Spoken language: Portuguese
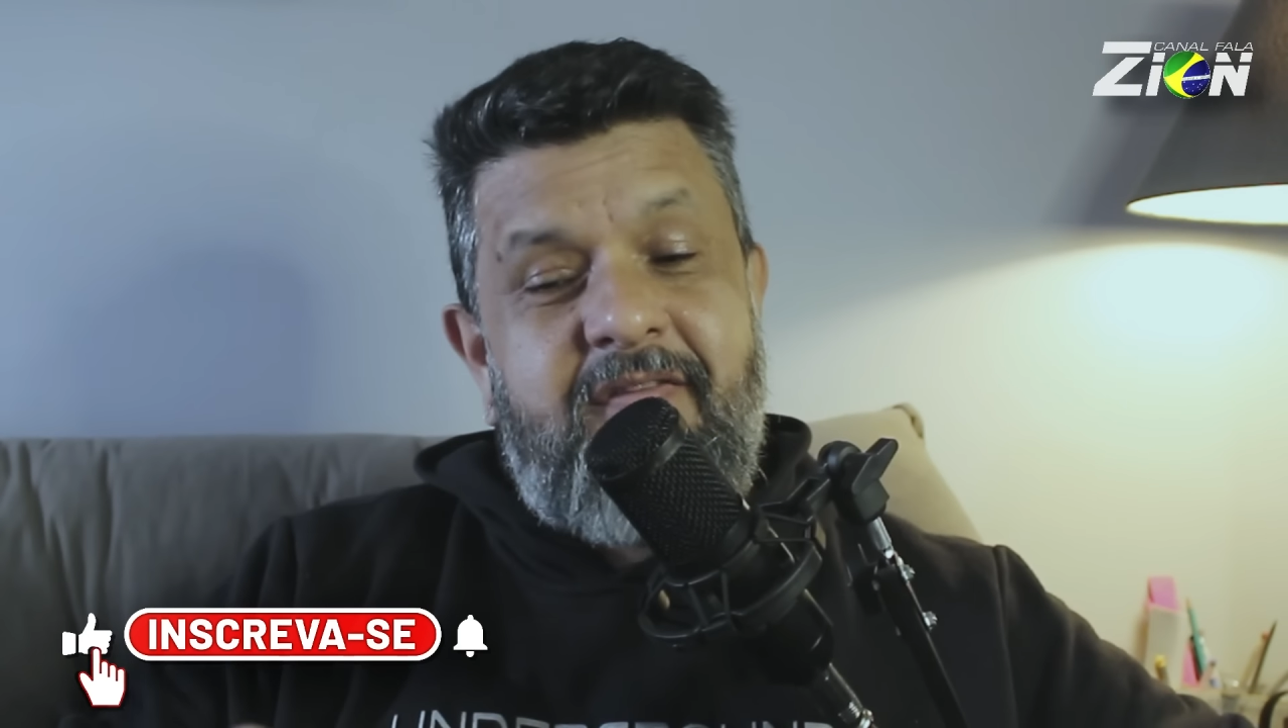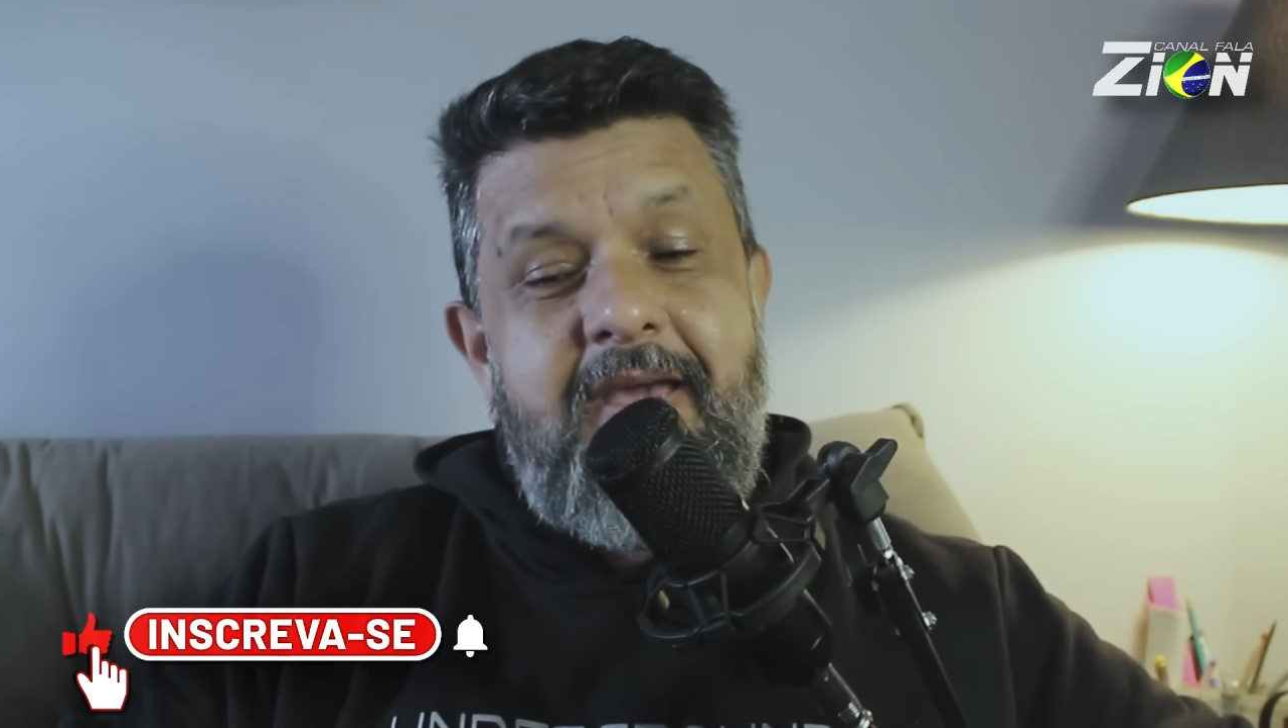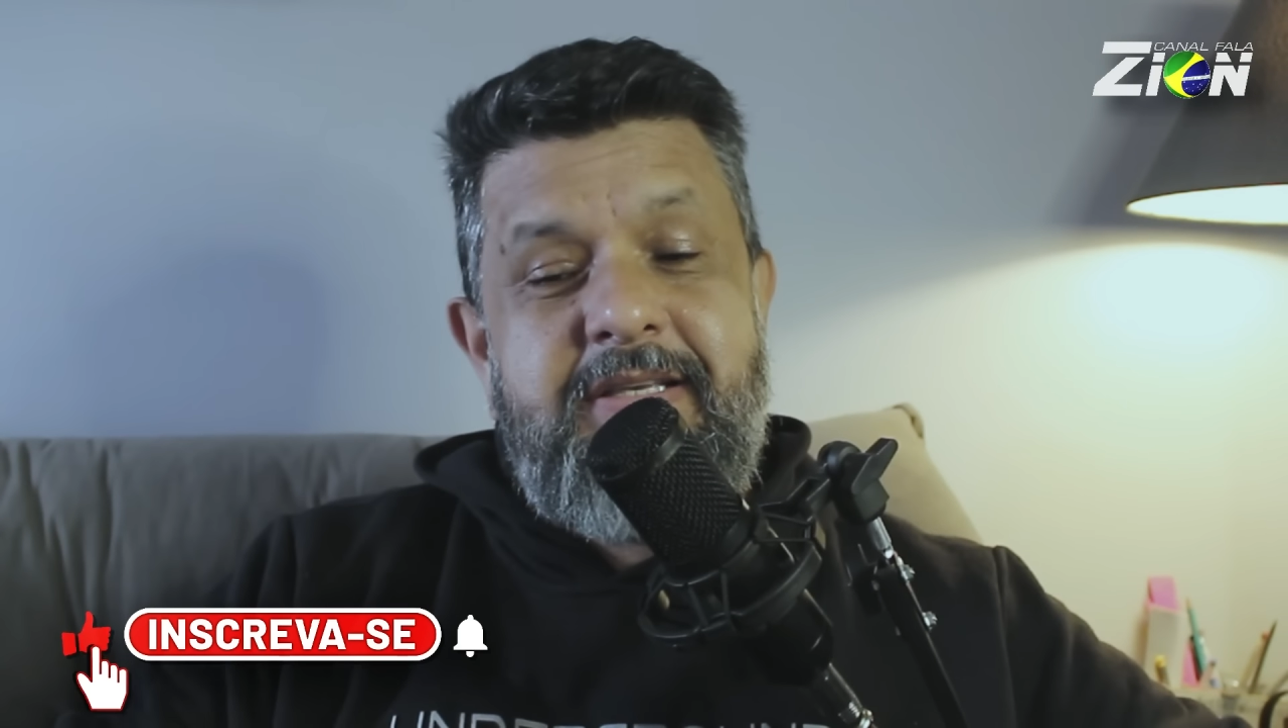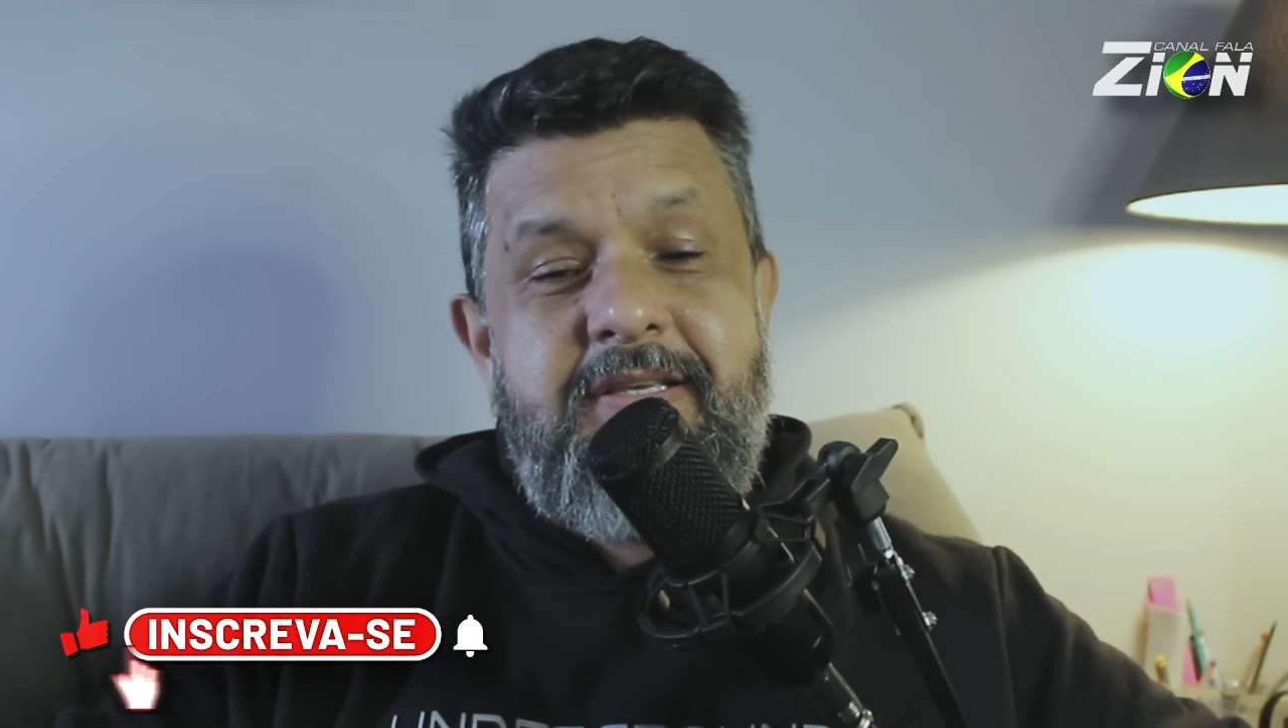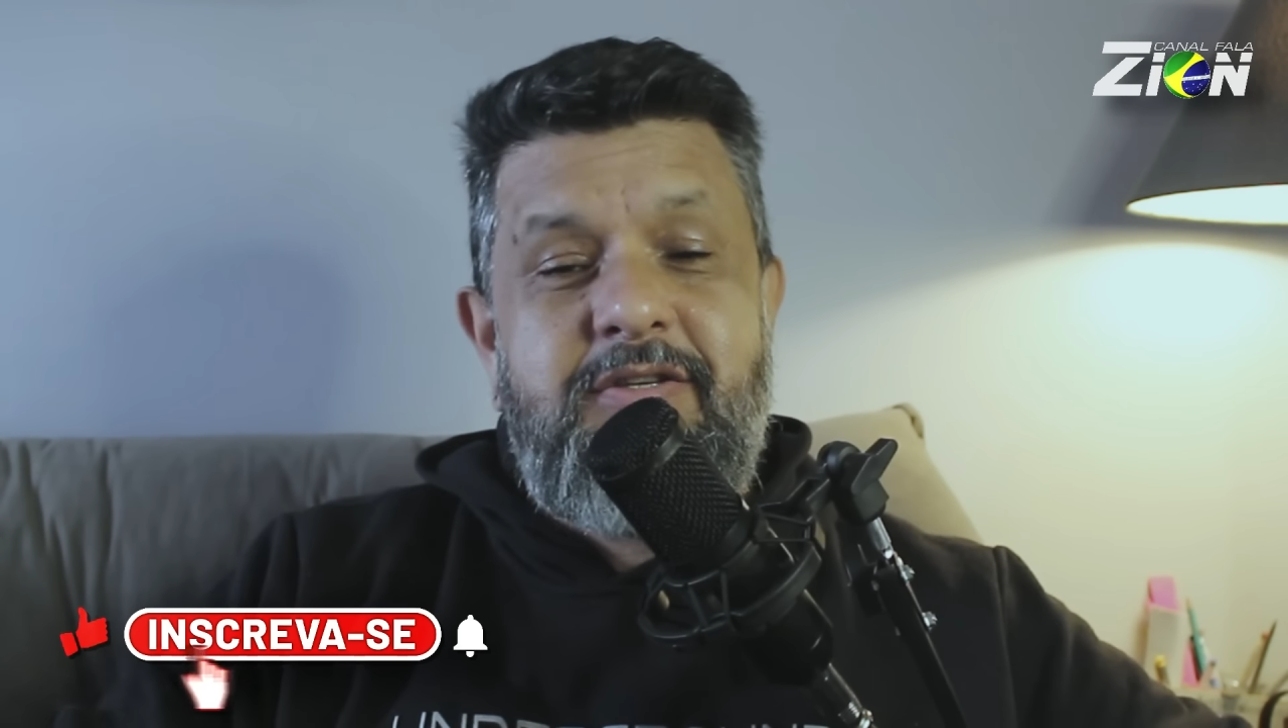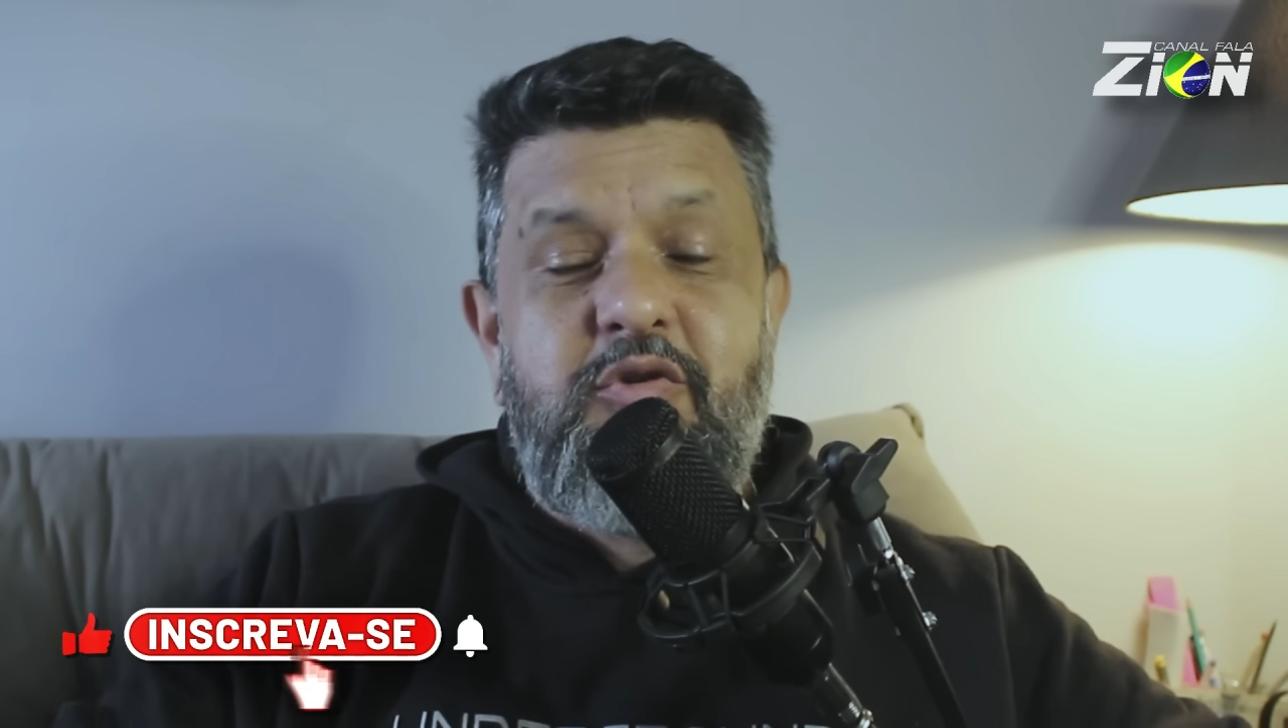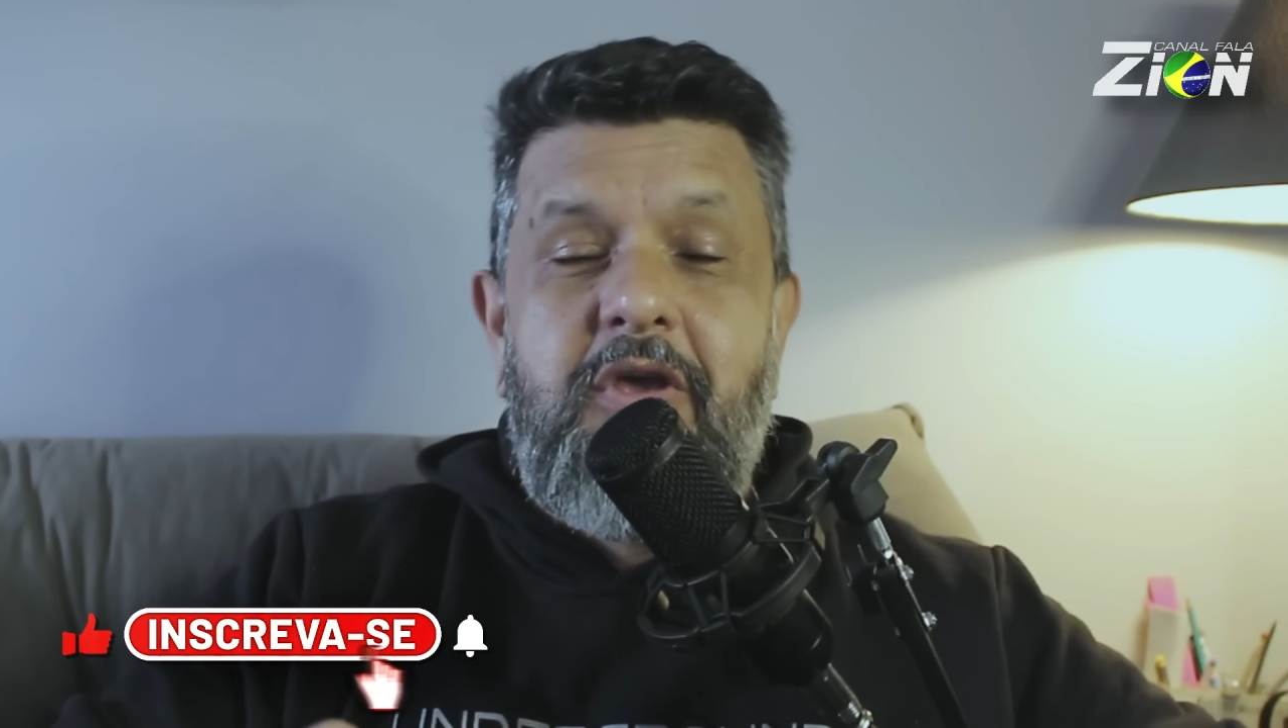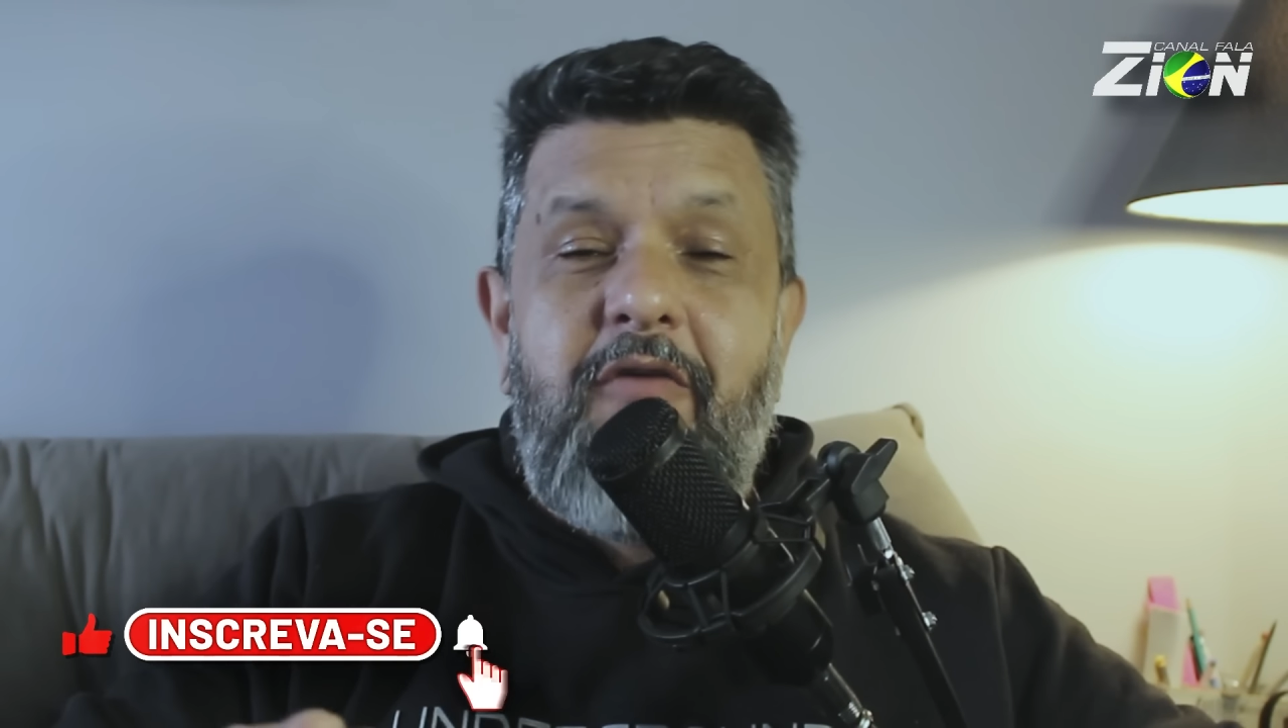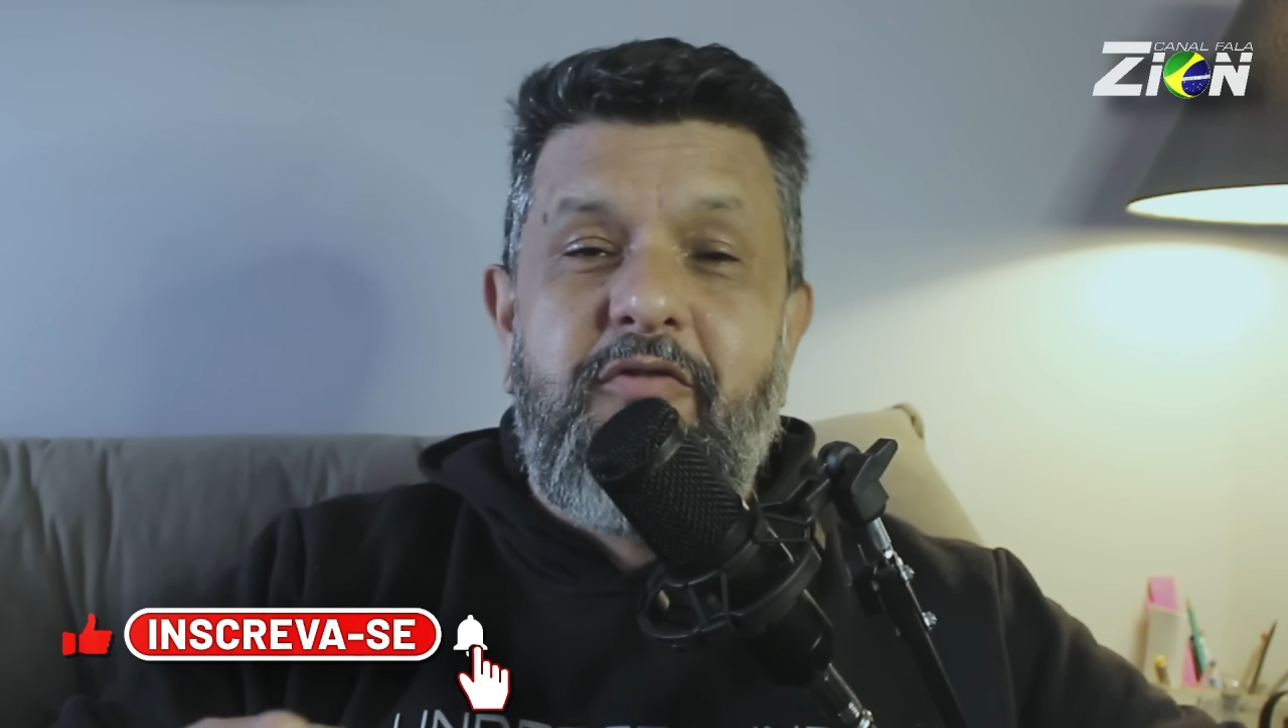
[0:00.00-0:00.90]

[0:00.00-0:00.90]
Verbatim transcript: vezes o que